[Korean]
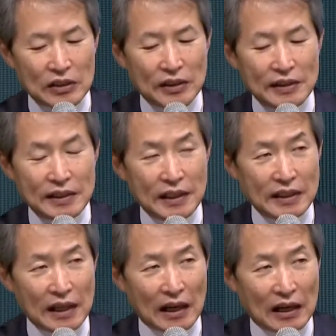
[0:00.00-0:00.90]

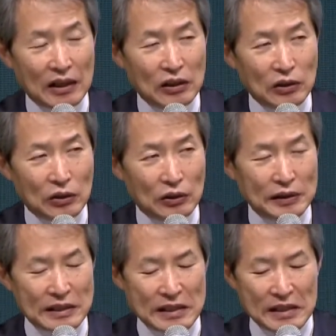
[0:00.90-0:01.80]
전쟁이나
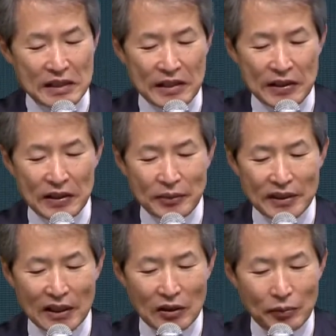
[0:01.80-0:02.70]
또는 기업
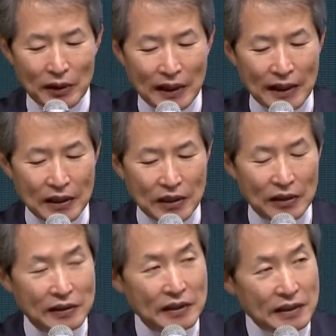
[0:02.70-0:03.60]
사업 간의
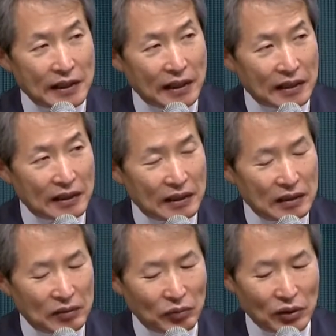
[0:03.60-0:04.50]
경쟁
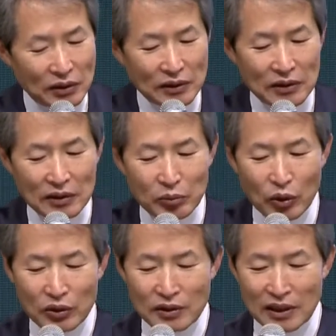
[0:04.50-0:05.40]
뭐 등등
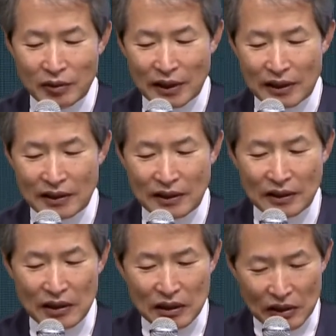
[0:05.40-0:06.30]
모든
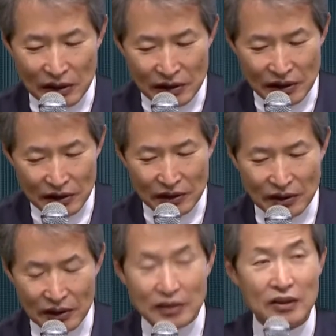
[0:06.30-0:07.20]
상황에서
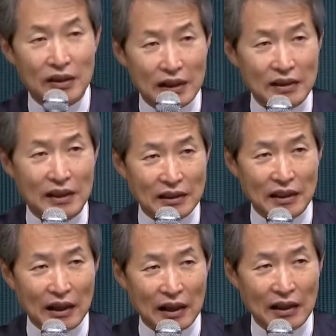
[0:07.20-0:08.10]
결정적인 역할을
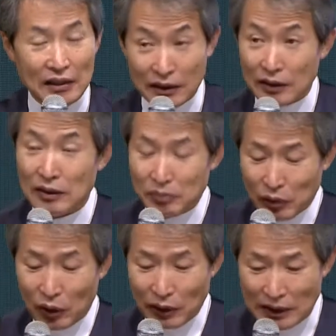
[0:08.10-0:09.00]
한다.
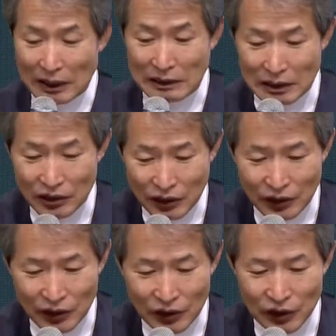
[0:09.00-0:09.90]
이거는 뭐
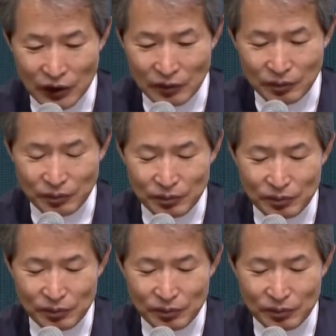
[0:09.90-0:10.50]
상식적인 거죠.